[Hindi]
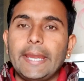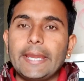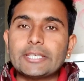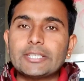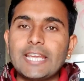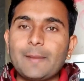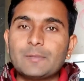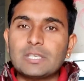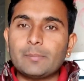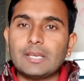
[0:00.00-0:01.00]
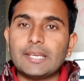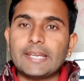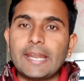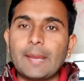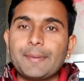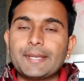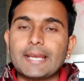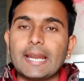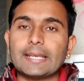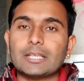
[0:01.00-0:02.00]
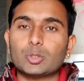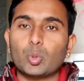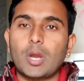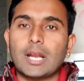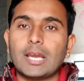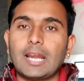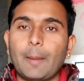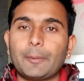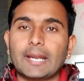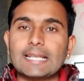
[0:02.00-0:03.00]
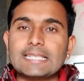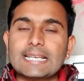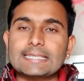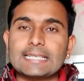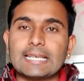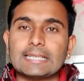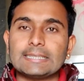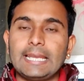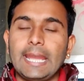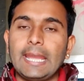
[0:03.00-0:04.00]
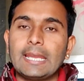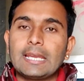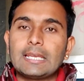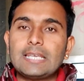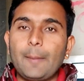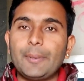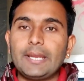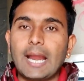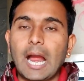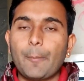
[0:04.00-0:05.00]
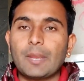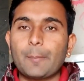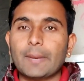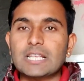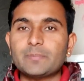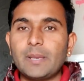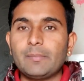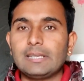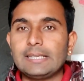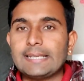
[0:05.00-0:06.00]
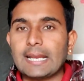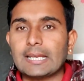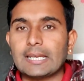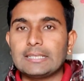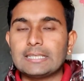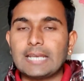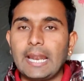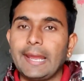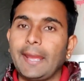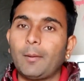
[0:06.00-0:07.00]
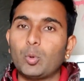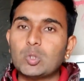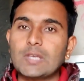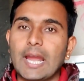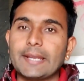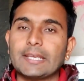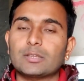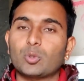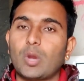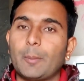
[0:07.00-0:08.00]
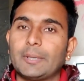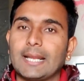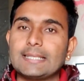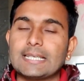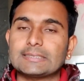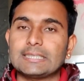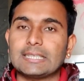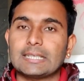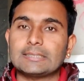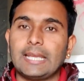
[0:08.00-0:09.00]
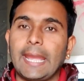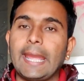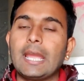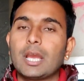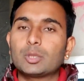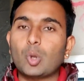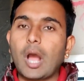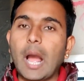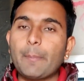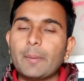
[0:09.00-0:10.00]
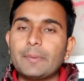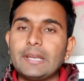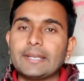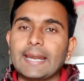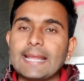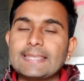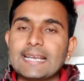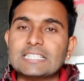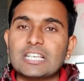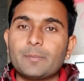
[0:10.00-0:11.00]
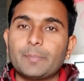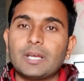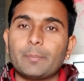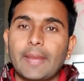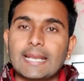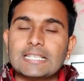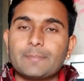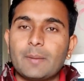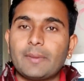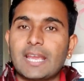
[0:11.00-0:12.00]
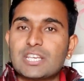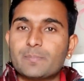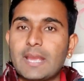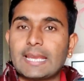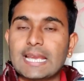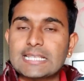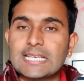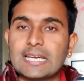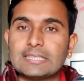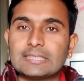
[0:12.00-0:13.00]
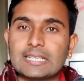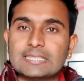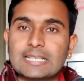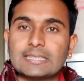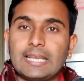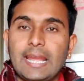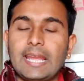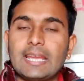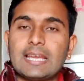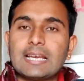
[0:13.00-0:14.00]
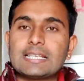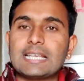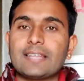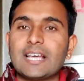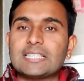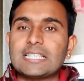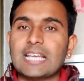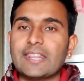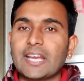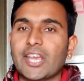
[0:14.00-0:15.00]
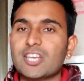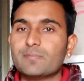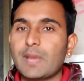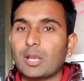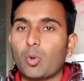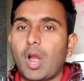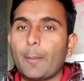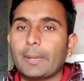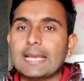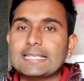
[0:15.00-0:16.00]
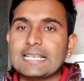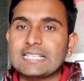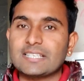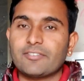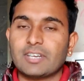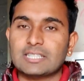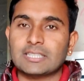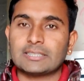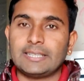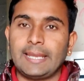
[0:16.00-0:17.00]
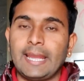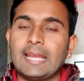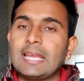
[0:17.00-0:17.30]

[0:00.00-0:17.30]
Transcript: एच डी एफ सी मिलीनिया डेबिट कार्ड के थ्रू अगर आप ट्रांजैक्शन करते हैं या फिर आपके पास में मिलीनिया क्रेडिट कार्ड है उस कार्ड के थ्रू आप ट्रांजैक्शन करते हैं तो आप अपने ट्रांजैक्शन पर मैक्सिमम कैशबैक कैसे अर्न कर सकते हैं ज्यादा से ज्यादा कैशबैक को आप कैसे रिसीव कर सकते हैं